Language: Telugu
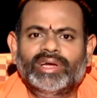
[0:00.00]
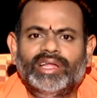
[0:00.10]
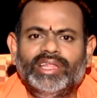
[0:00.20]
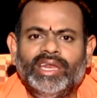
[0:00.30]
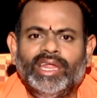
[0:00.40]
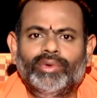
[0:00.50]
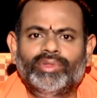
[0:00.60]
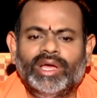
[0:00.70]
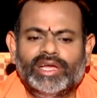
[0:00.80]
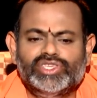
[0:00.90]
దీన్ని
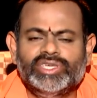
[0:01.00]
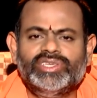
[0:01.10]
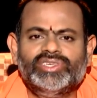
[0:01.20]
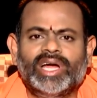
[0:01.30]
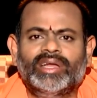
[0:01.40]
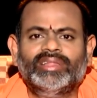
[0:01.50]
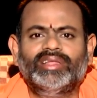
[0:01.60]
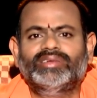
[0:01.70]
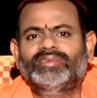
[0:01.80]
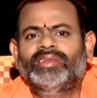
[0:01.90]
కొద్దిగా చించి చాటంత
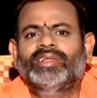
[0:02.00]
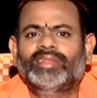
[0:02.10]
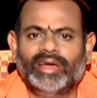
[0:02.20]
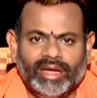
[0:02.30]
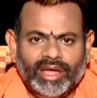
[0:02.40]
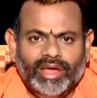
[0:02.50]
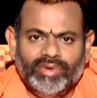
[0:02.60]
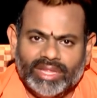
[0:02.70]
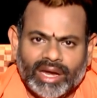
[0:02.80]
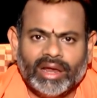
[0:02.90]
చేసినంత
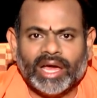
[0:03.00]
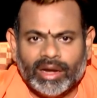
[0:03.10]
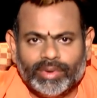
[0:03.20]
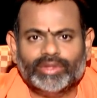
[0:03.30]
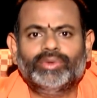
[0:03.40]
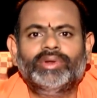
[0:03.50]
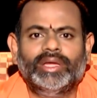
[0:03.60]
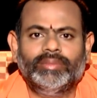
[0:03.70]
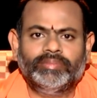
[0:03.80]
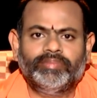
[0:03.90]
విధానాలు కనపడుతున్నాయి
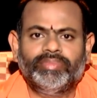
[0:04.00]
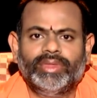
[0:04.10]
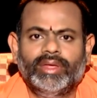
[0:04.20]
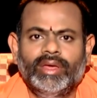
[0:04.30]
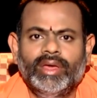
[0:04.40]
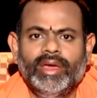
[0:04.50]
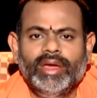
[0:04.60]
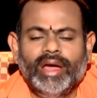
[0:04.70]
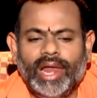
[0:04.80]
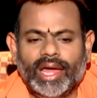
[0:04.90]

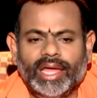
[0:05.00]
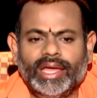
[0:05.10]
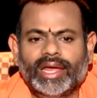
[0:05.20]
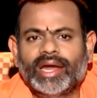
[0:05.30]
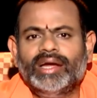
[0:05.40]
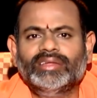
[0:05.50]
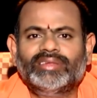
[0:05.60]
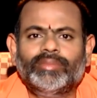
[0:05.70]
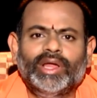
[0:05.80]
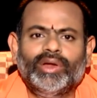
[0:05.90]
అలాగే ఈ గ్రహణం
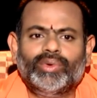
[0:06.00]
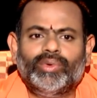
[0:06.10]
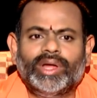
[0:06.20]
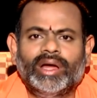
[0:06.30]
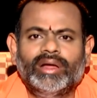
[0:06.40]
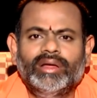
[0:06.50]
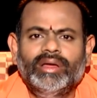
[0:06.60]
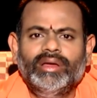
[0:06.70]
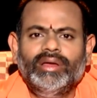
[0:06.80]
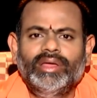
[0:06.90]
సమయంలో కూడా
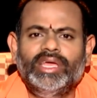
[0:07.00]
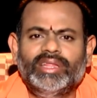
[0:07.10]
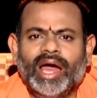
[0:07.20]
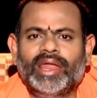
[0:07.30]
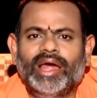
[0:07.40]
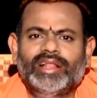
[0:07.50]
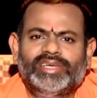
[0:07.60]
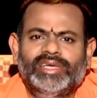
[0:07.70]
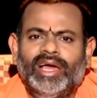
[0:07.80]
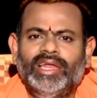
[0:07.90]
ఈ దానాలు
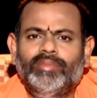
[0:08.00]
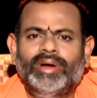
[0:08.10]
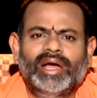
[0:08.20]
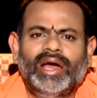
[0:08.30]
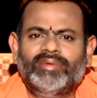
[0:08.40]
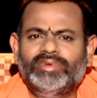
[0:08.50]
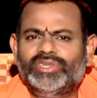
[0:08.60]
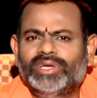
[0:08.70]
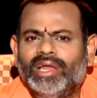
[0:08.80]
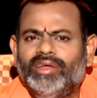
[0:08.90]
చేయాలి బంగారం
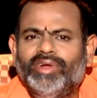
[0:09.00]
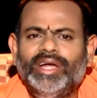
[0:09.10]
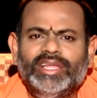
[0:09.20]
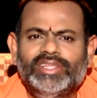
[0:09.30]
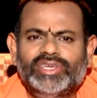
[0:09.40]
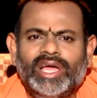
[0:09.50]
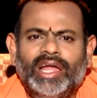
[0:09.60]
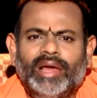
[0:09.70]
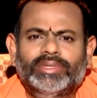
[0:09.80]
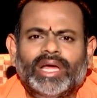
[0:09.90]
ఇచ్చేయాలి వెండి ఇచ్చేయాలి
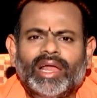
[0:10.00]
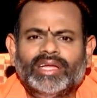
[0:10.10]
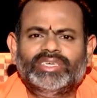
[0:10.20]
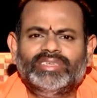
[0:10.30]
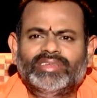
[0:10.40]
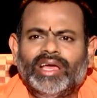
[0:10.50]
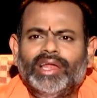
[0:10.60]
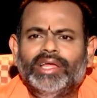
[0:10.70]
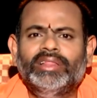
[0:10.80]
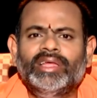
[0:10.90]
లేకపోతే అలా చేసేయాలి
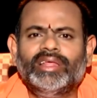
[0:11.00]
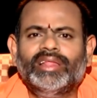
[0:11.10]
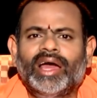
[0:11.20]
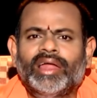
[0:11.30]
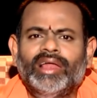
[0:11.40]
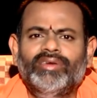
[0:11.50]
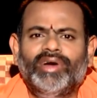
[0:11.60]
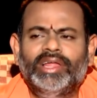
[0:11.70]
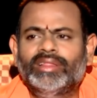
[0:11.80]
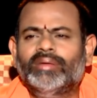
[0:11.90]
ఇంతింత దానాలు
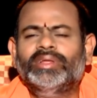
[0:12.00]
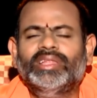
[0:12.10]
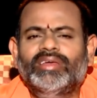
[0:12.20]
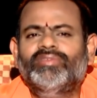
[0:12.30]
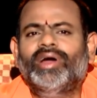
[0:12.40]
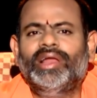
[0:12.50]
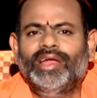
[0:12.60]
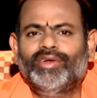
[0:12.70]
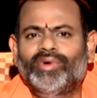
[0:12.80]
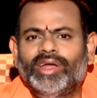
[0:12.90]
ఇవ్వాలి ఇంతమందికి
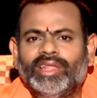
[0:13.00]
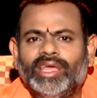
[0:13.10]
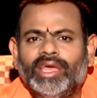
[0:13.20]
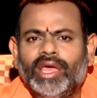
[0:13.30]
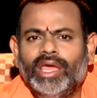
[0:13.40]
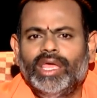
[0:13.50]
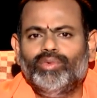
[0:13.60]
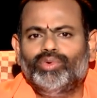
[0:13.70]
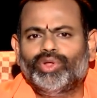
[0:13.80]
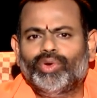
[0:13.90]
ఇవ్వాలనేటువంటిది ఈ
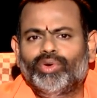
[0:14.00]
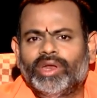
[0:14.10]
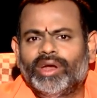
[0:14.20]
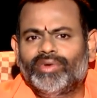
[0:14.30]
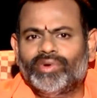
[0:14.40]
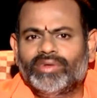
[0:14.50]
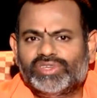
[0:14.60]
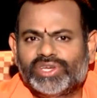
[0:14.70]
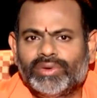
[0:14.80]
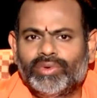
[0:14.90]
ఊదరగొట్టినటువంటి
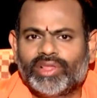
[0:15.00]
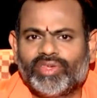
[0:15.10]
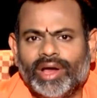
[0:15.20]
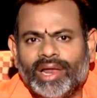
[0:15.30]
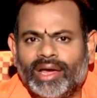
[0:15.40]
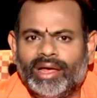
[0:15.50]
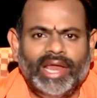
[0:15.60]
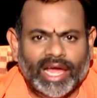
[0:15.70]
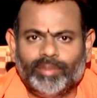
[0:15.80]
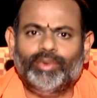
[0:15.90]
విషయం కూడా చాలా
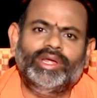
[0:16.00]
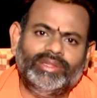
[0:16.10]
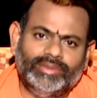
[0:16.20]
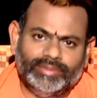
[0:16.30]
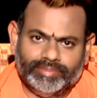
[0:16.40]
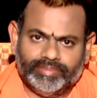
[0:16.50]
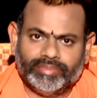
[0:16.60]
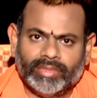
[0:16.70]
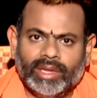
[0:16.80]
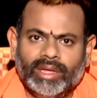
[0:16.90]
లేకపోలేదు
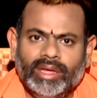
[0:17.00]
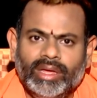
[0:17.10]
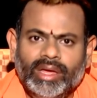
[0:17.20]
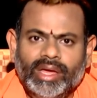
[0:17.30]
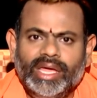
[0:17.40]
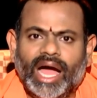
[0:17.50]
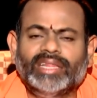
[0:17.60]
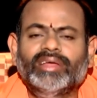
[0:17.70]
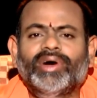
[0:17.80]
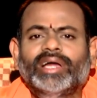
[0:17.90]
ఈ
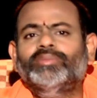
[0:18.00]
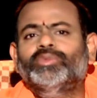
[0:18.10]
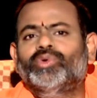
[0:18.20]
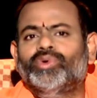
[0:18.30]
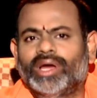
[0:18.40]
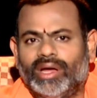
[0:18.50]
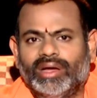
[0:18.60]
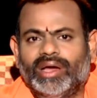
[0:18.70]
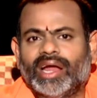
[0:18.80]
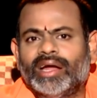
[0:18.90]
అతివాదము కూడా
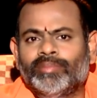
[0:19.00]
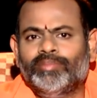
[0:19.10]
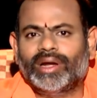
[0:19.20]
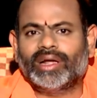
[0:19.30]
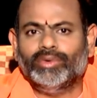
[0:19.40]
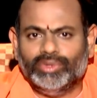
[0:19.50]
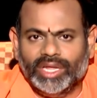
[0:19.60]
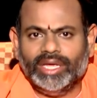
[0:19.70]
గ్రహణం పట్ల ఉంది